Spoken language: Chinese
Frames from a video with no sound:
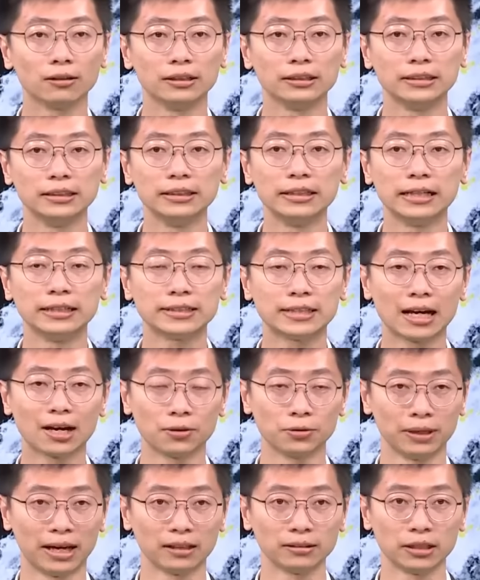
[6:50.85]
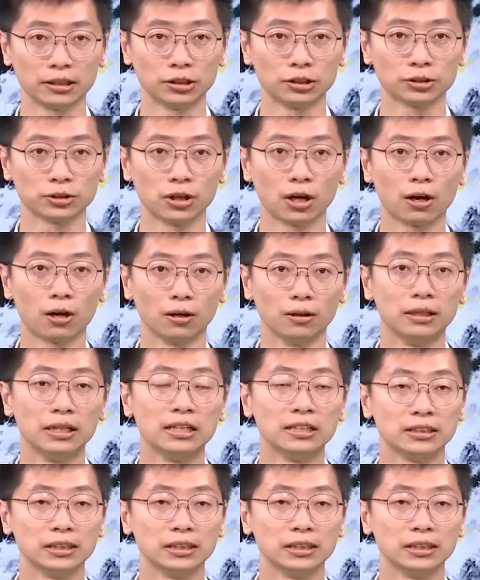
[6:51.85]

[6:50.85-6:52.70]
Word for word: 了今天下午两点的时候，